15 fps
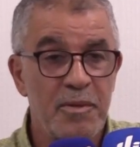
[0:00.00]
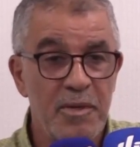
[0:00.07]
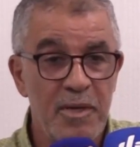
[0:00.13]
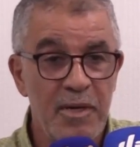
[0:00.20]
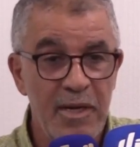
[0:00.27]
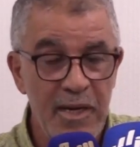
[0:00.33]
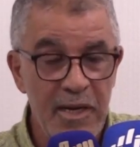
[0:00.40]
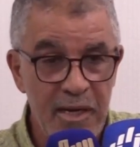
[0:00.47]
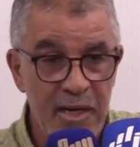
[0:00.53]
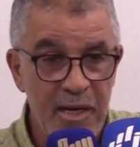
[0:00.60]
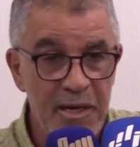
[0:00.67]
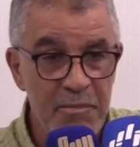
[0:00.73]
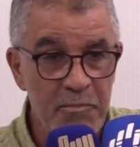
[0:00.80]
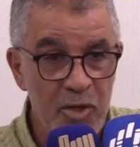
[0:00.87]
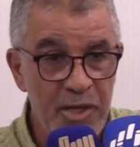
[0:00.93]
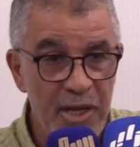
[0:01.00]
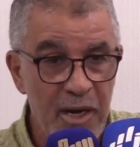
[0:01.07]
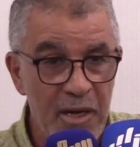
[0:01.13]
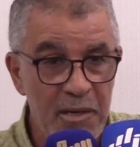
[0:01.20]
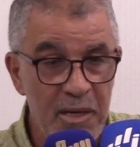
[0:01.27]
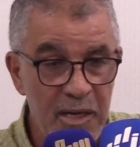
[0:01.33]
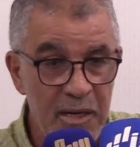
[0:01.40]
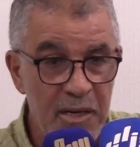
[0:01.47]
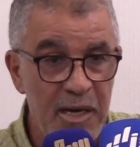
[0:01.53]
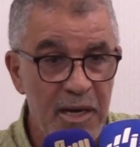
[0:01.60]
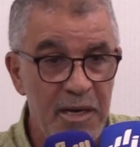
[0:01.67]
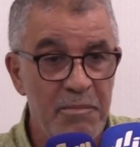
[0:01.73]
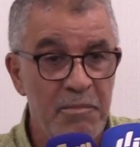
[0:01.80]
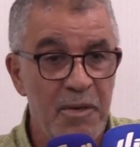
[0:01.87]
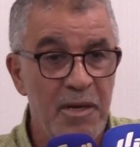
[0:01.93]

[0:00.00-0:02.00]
اللي كان متر... اللي كان